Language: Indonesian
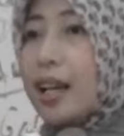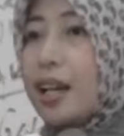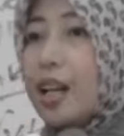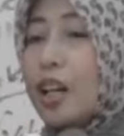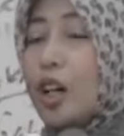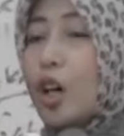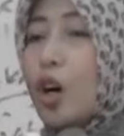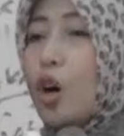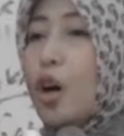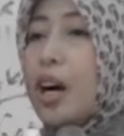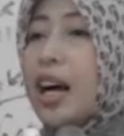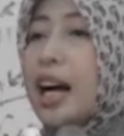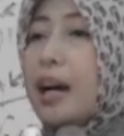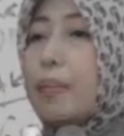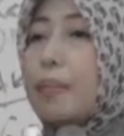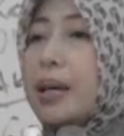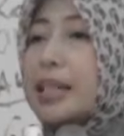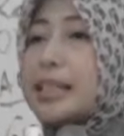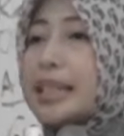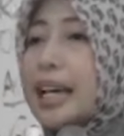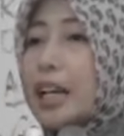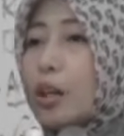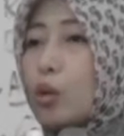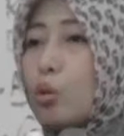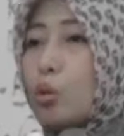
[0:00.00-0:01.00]
nih. Kok nggak
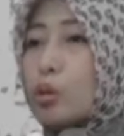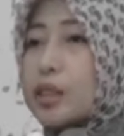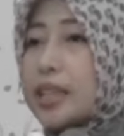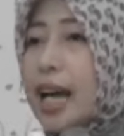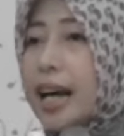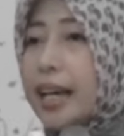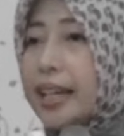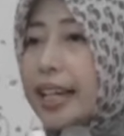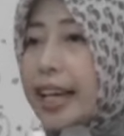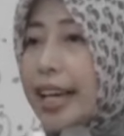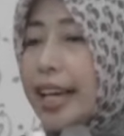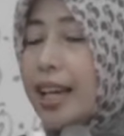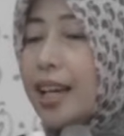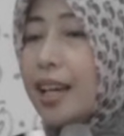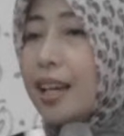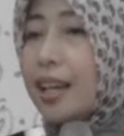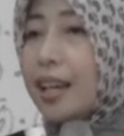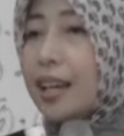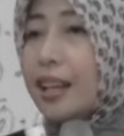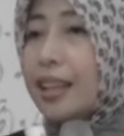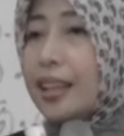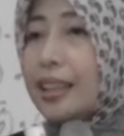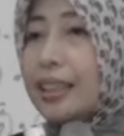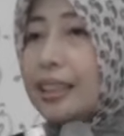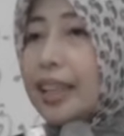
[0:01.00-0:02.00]
bisa rusak nih?
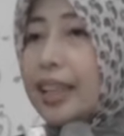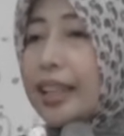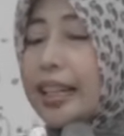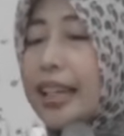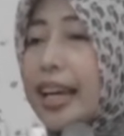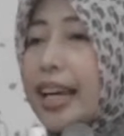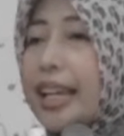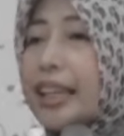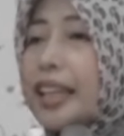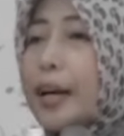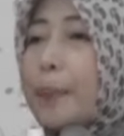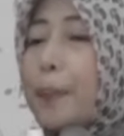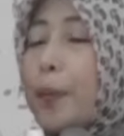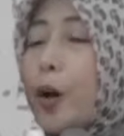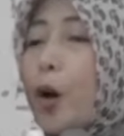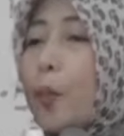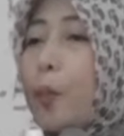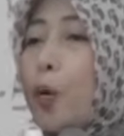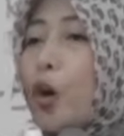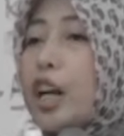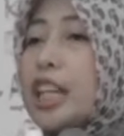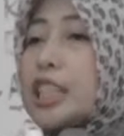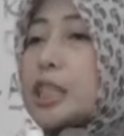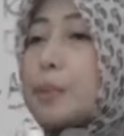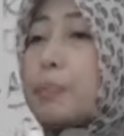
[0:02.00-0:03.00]
Ternyata
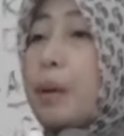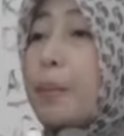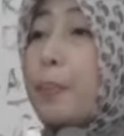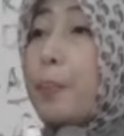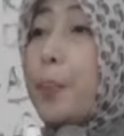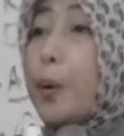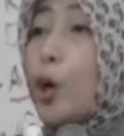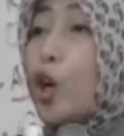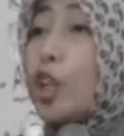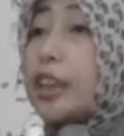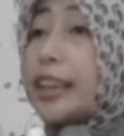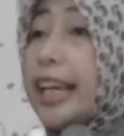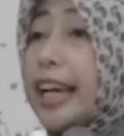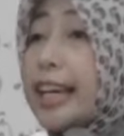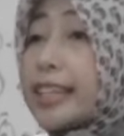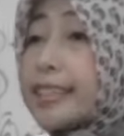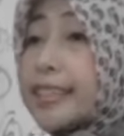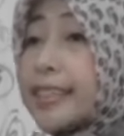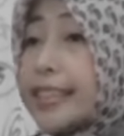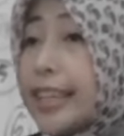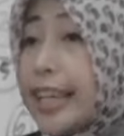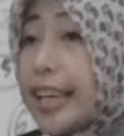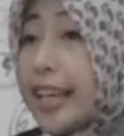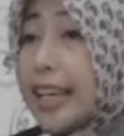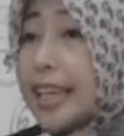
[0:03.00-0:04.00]
propolis
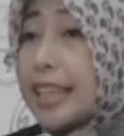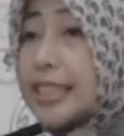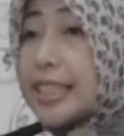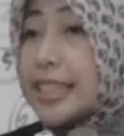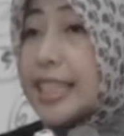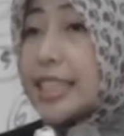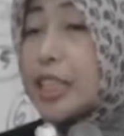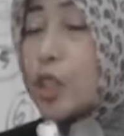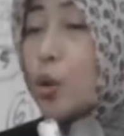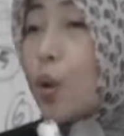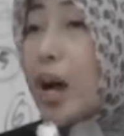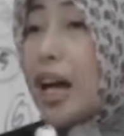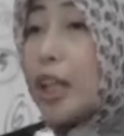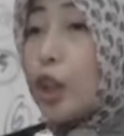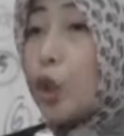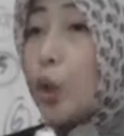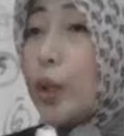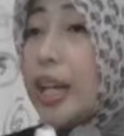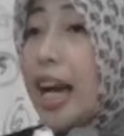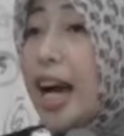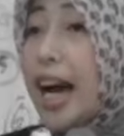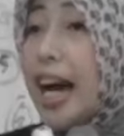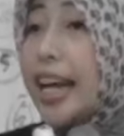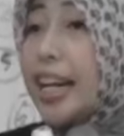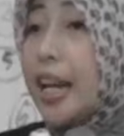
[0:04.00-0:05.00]
memproteksi
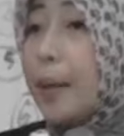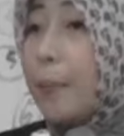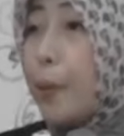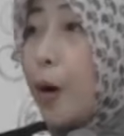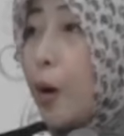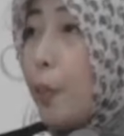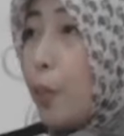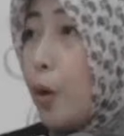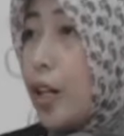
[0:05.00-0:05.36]
sesuatu yang ada